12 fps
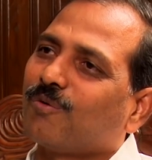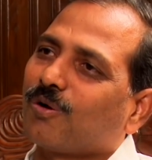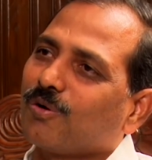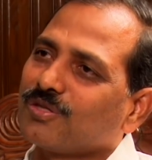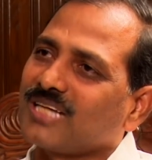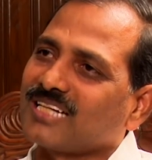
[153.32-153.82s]

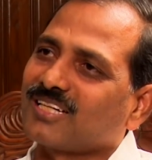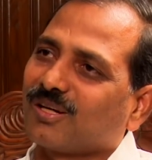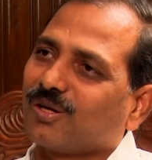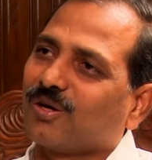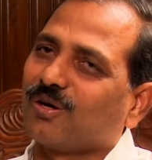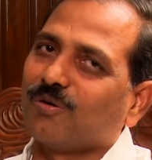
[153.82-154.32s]
ఒక్కో
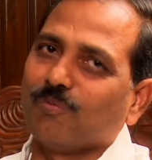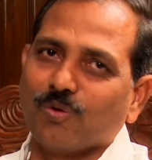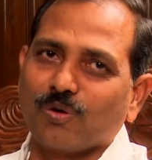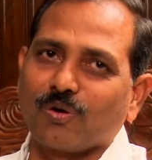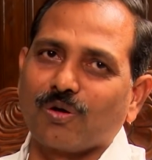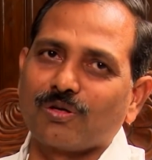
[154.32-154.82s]
సెషన్లో
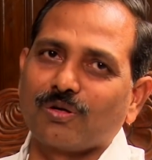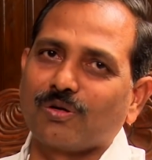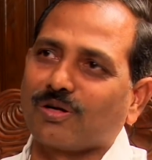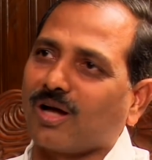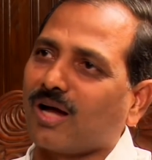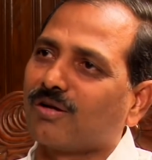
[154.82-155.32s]
మూడు రోజులు
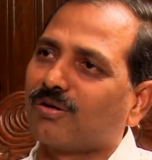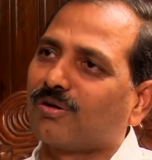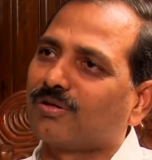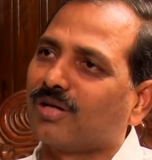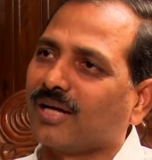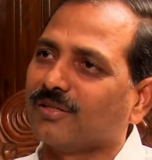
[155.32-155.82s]
నాలుగు
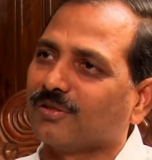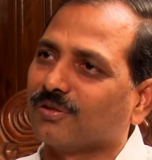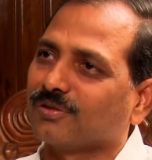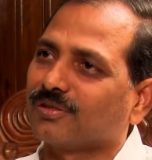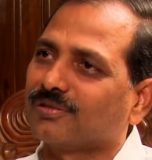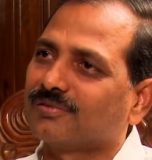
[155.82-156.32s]
రోజులు ఐదు
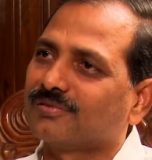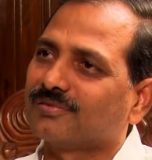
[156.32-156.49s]
రోజులు